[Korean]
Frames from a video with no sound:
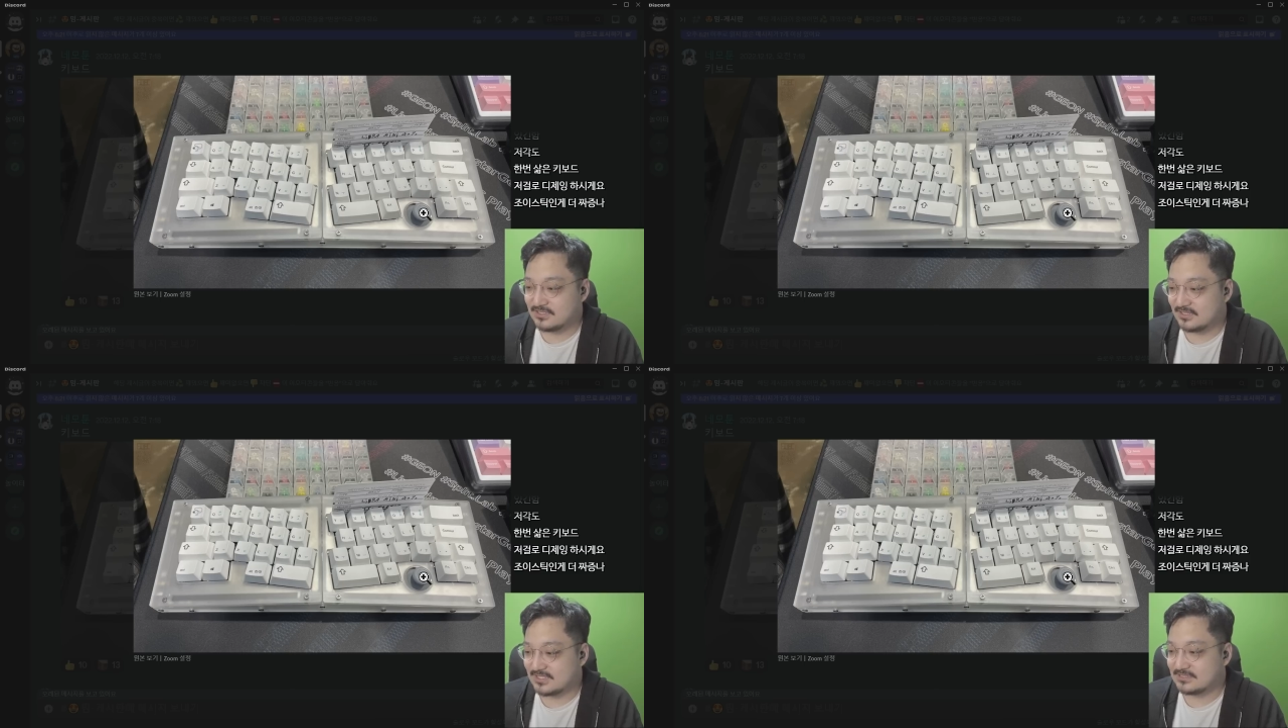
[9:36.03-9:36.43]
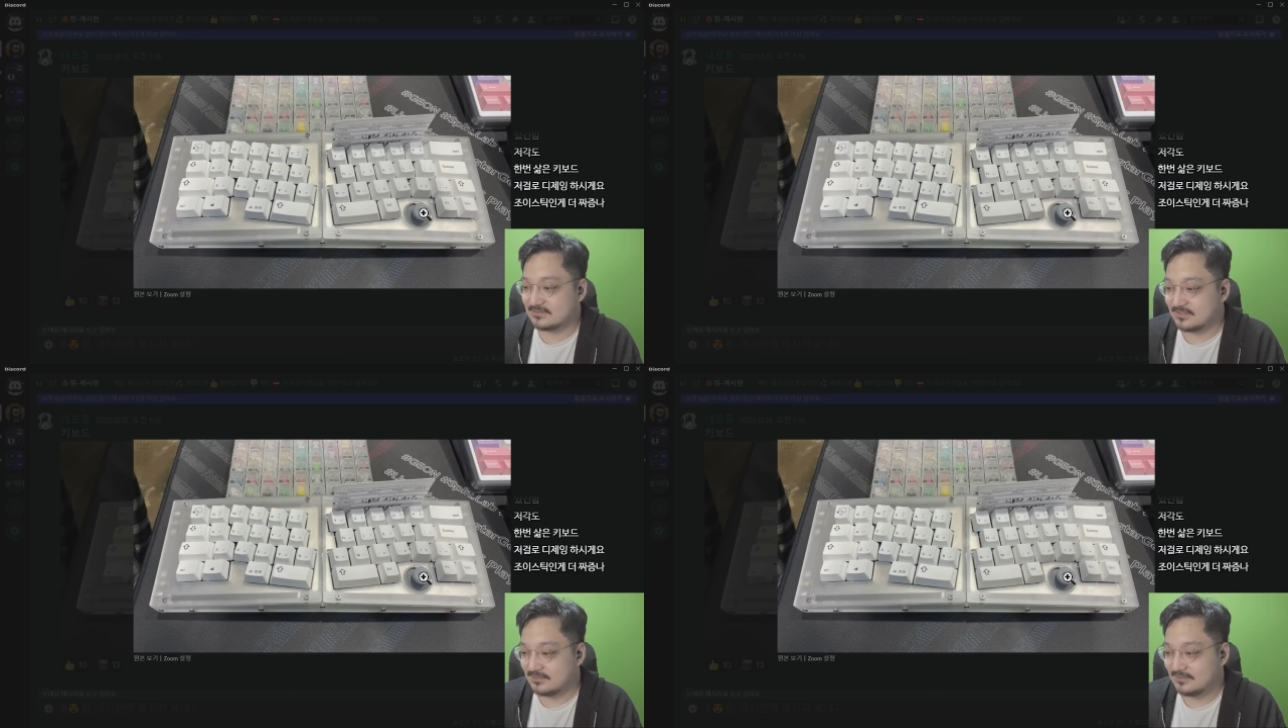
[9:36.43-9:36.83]
게
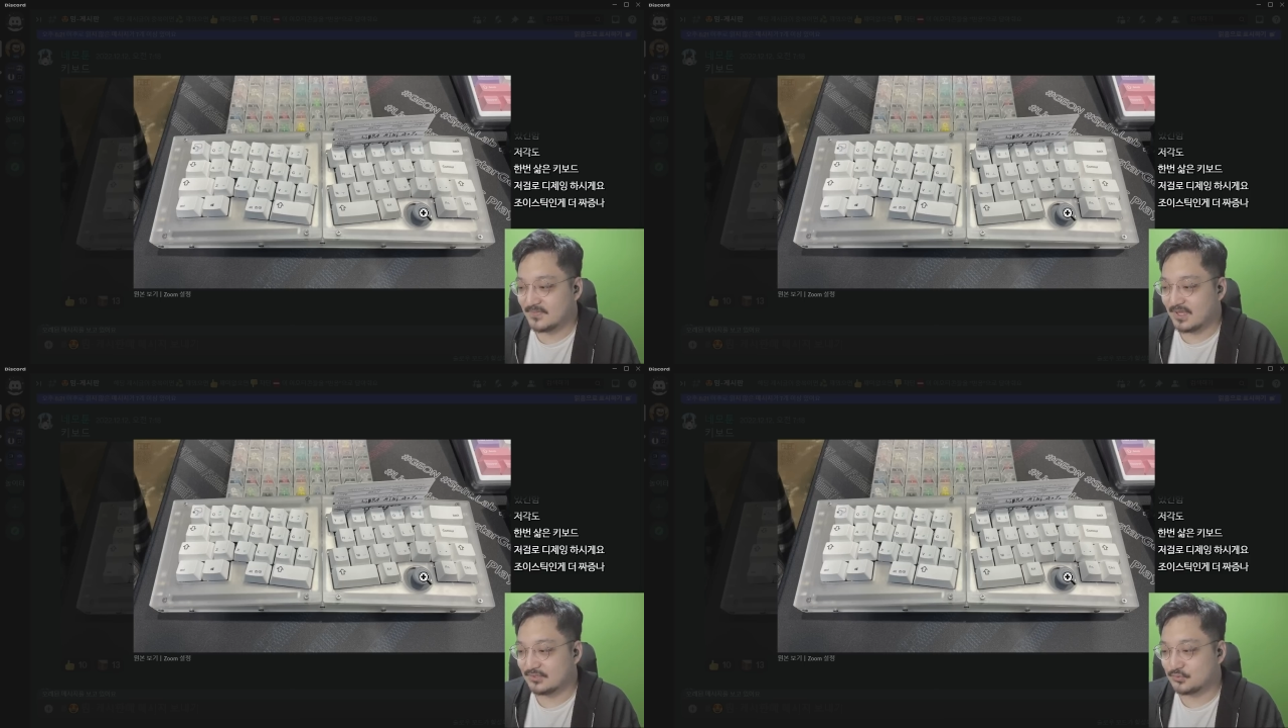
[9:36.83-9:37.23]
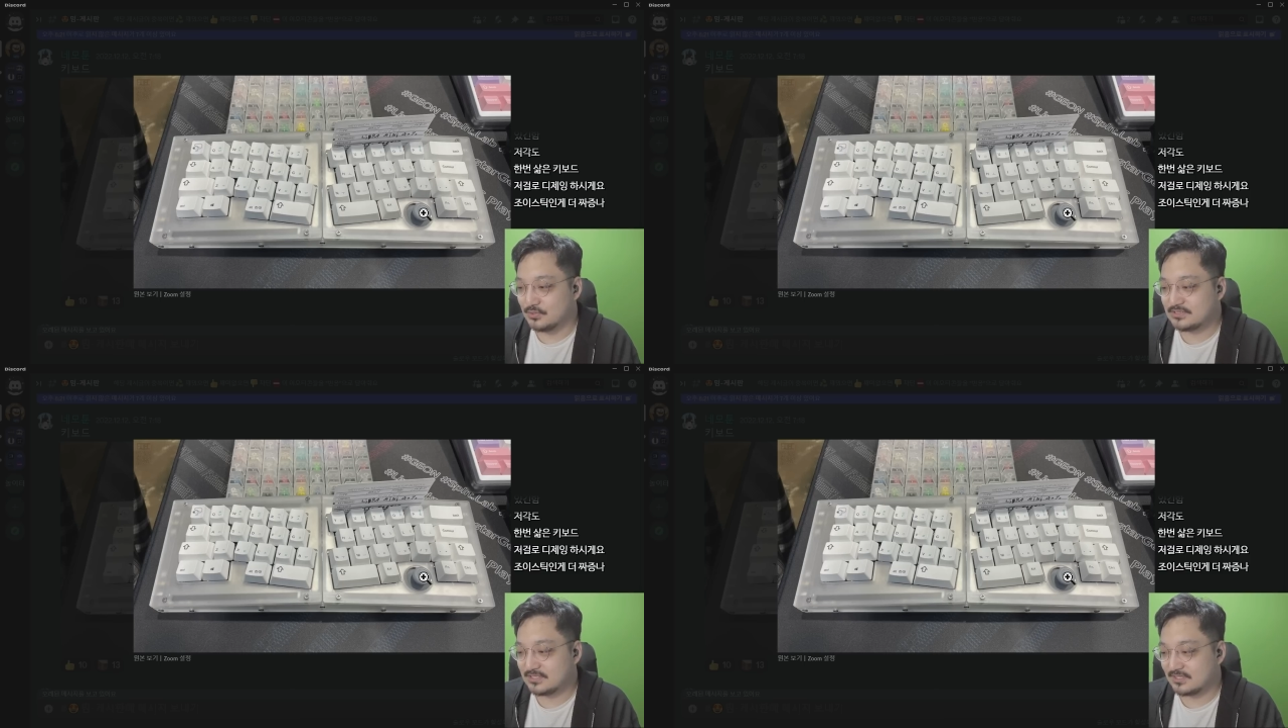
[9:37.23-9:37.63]
짜증나? 난
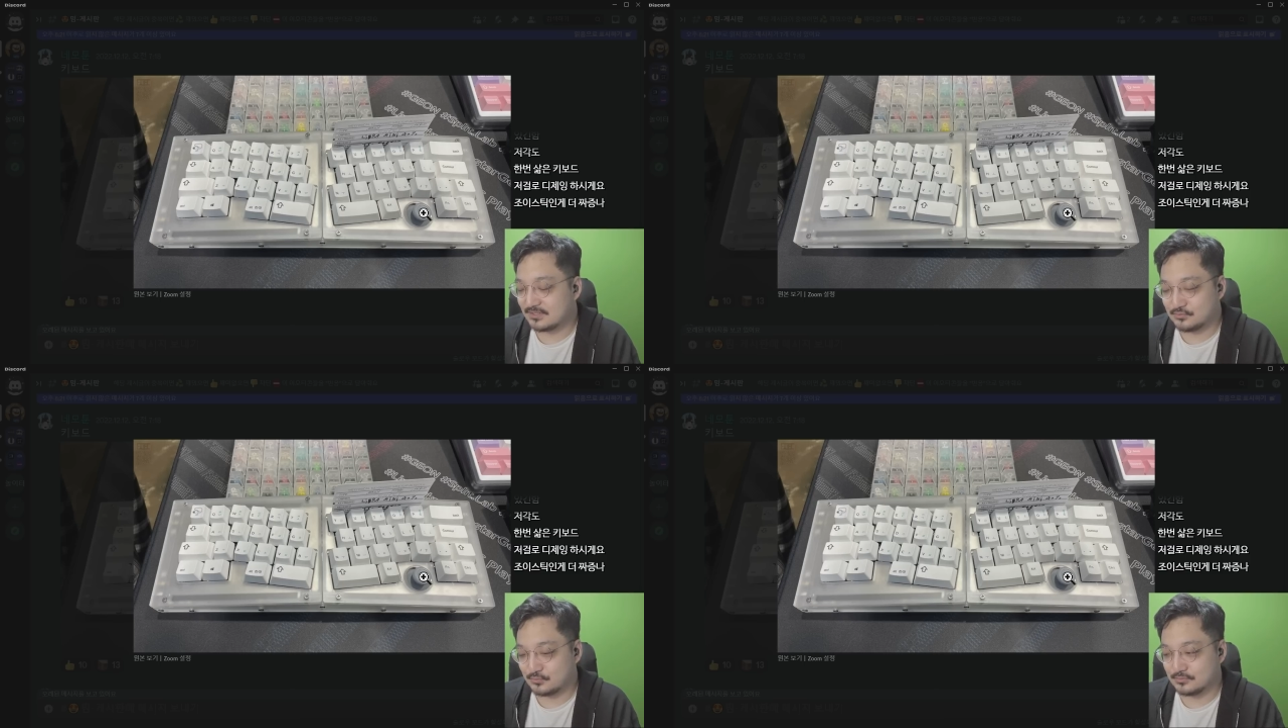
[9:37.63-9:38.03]
조이스틱이라서 좋은